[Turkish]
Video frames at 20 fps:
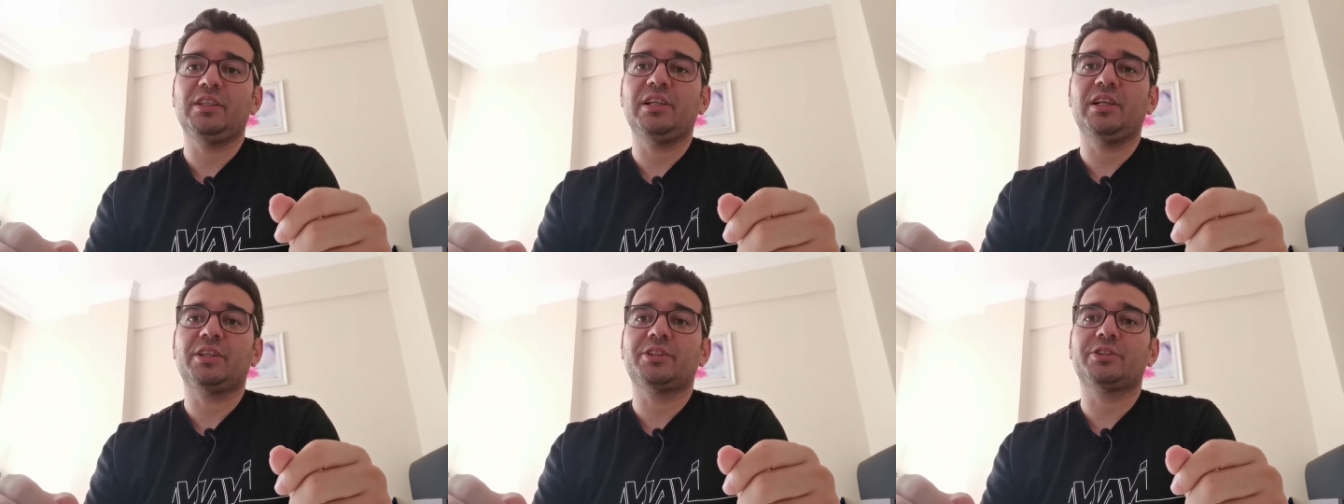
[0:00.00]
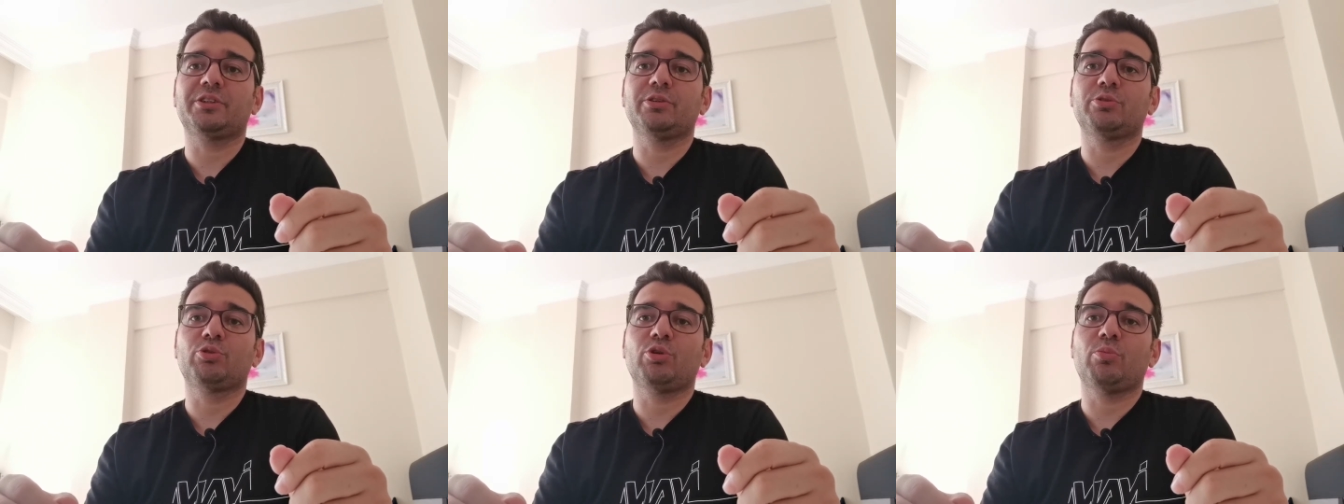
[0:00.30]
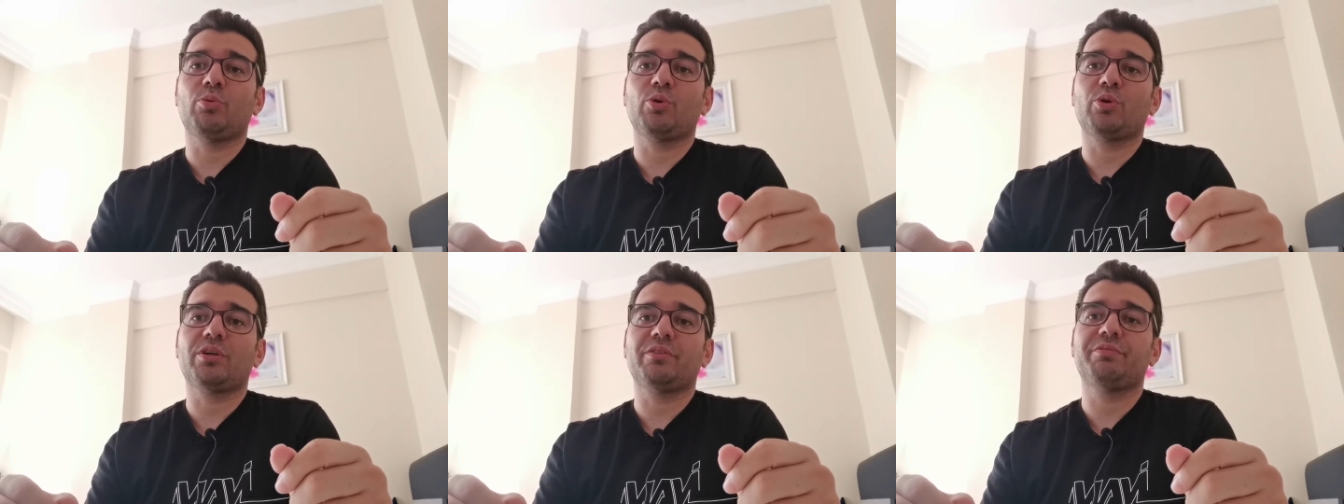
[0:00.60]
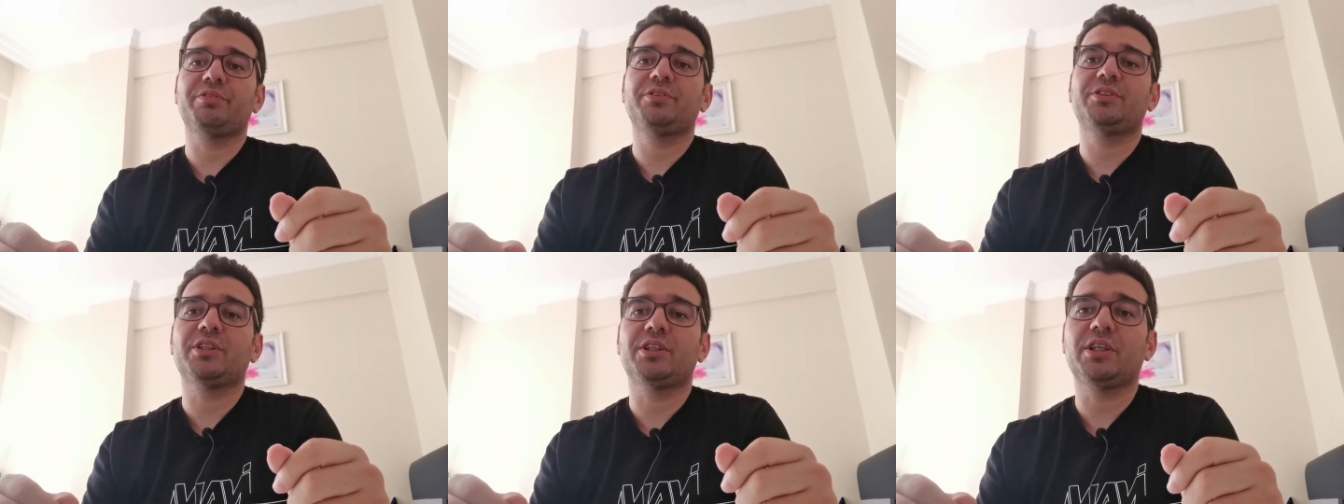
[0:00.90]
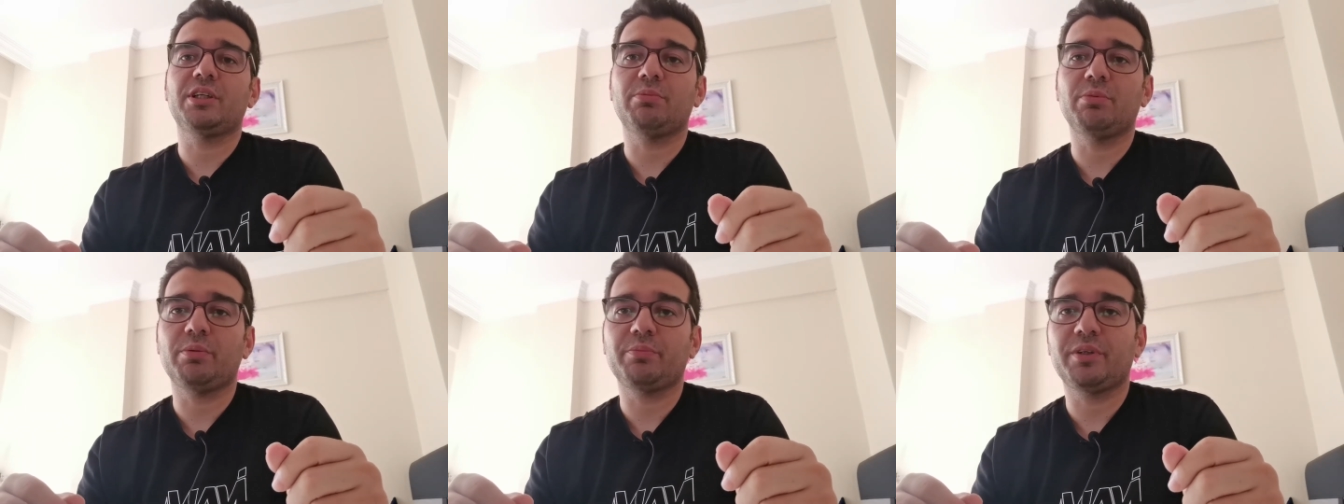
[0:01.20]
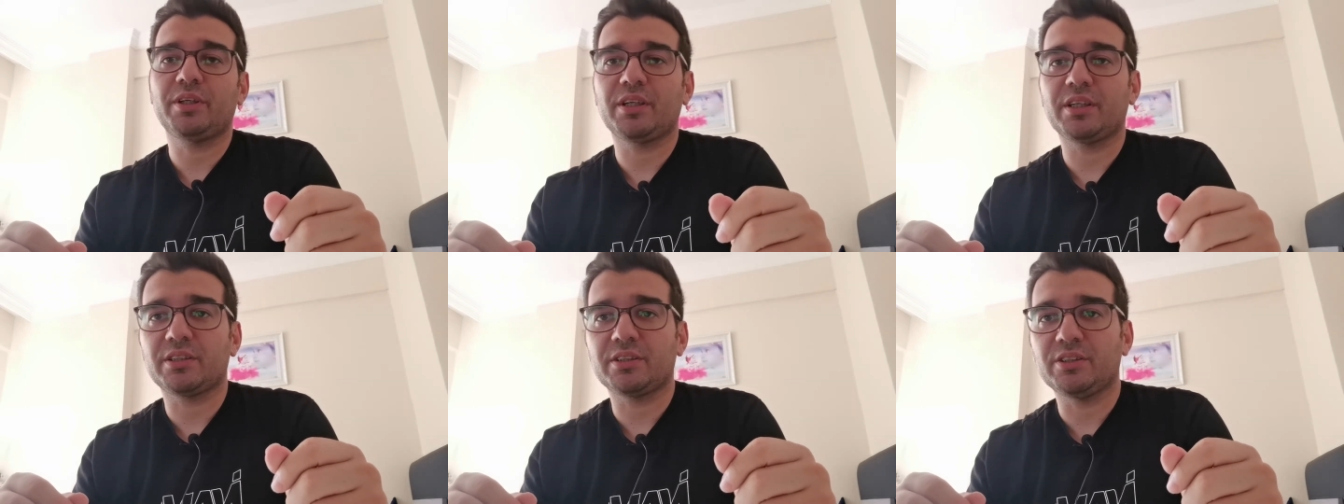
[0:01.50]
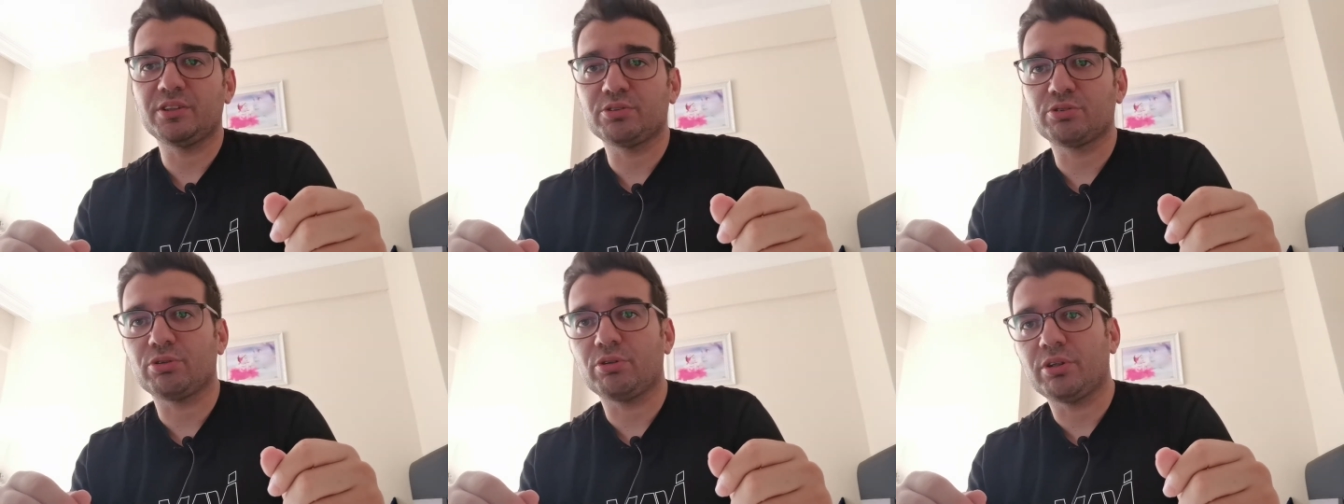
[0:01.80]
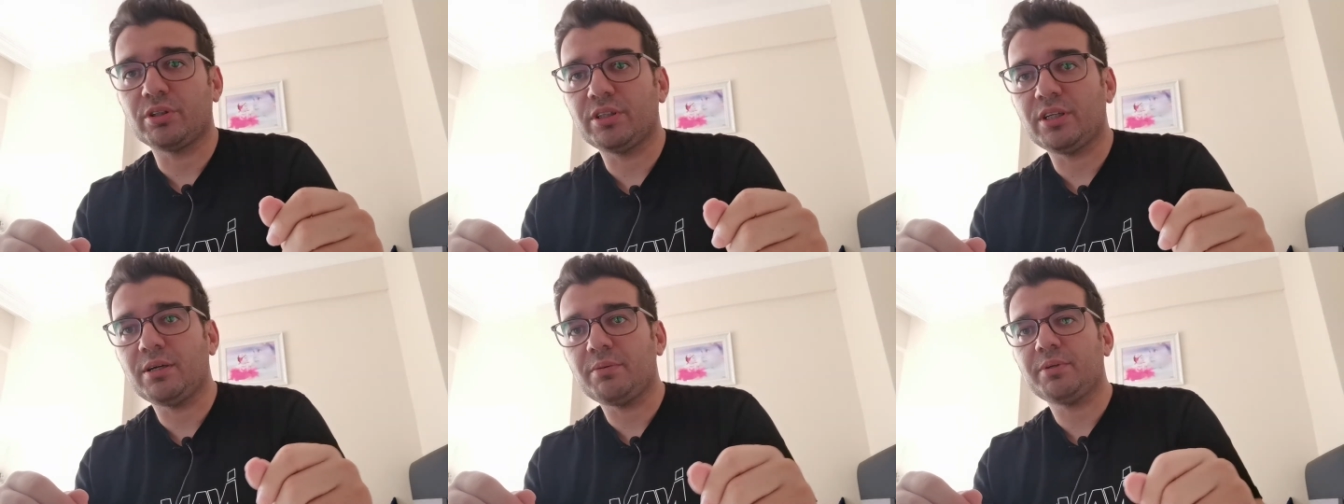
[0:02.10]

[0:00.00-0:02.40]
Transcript: ilaçlı tomografi çekilmem gerektiğini söyledi.